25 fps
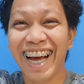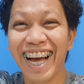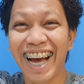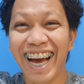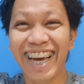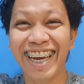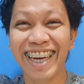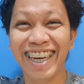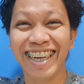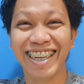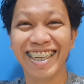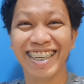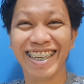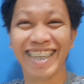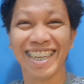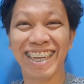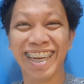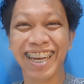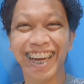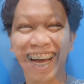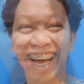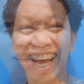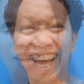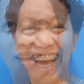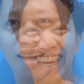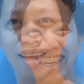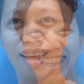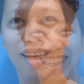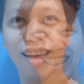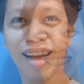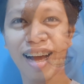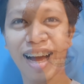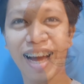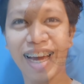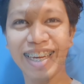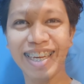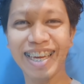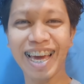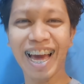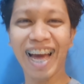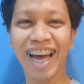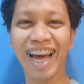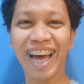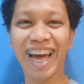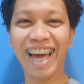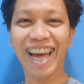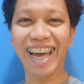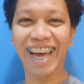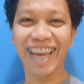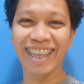Ayun. Ayun.
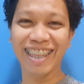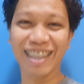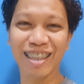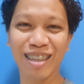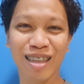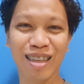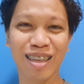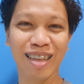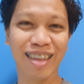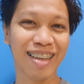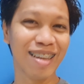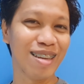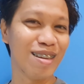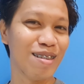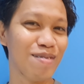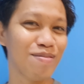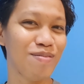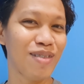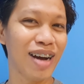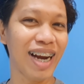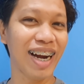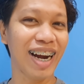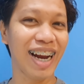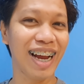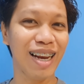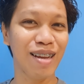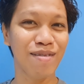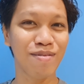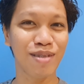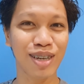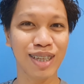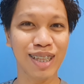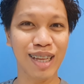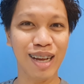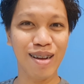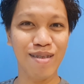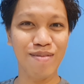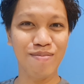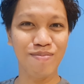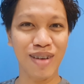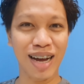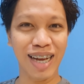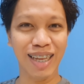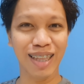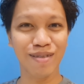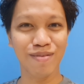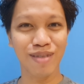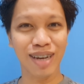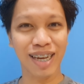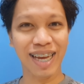Yan. Para alam mo na kung
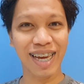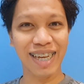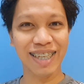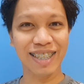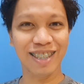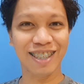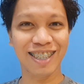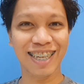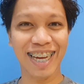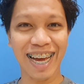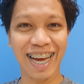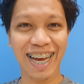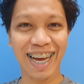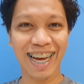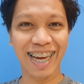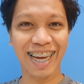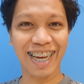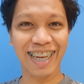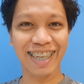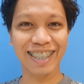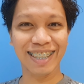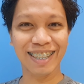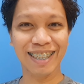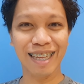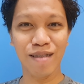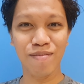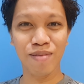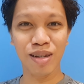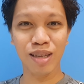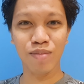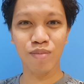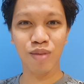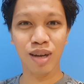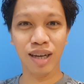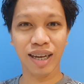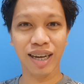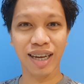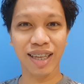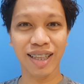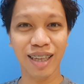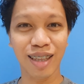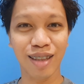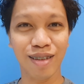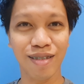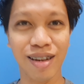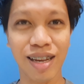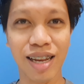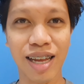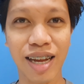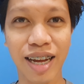paano mag-adjust. Dapat
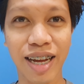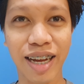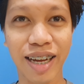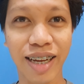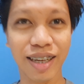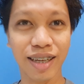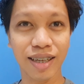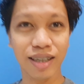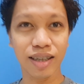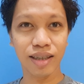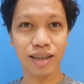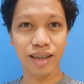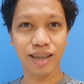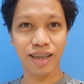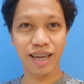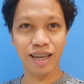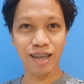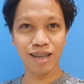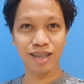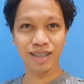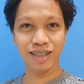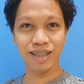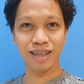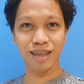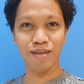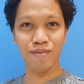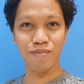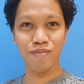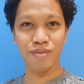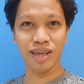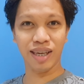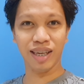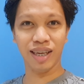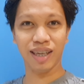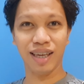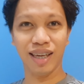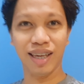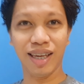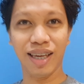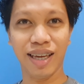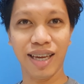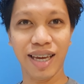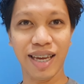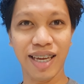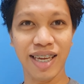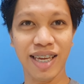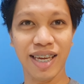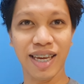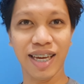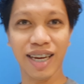magganito lang. Can you see me?
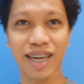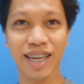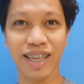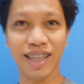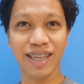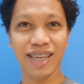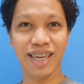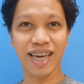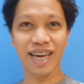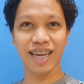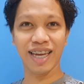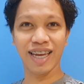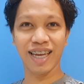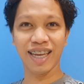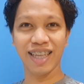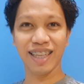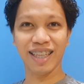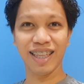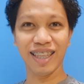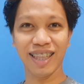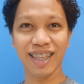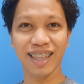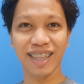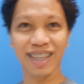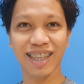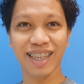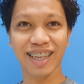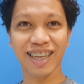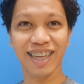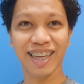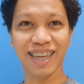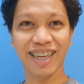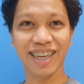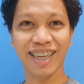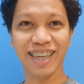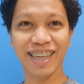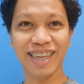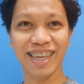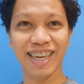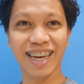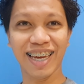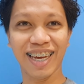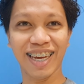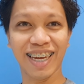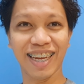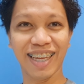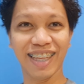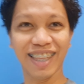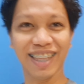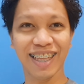Ganyan. Yan.
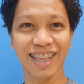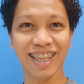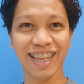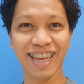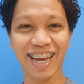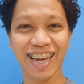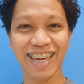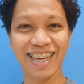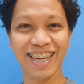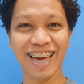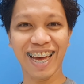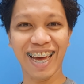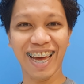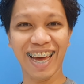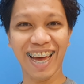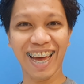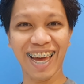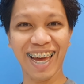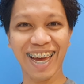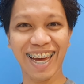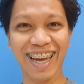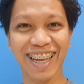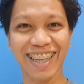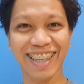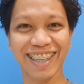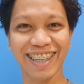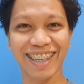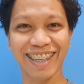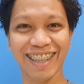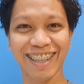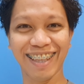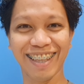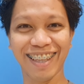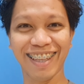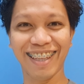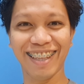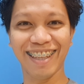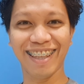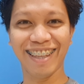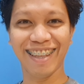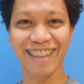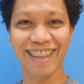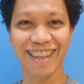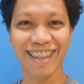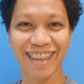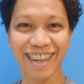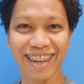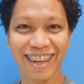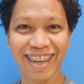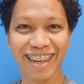Yan. Ayan.
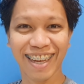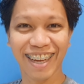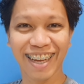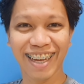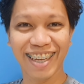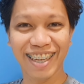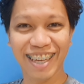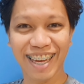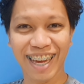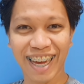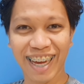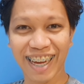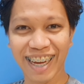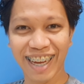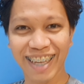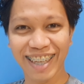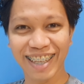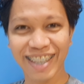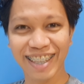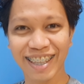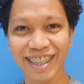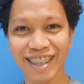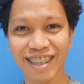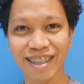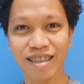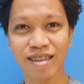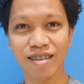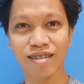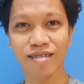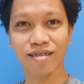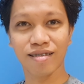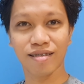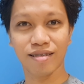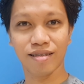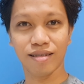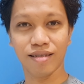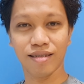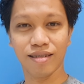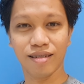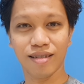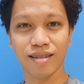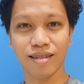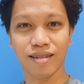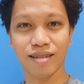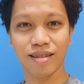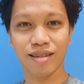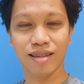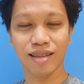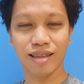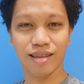Yan.
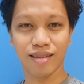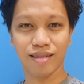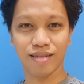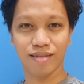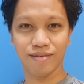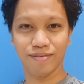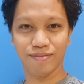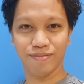Yan.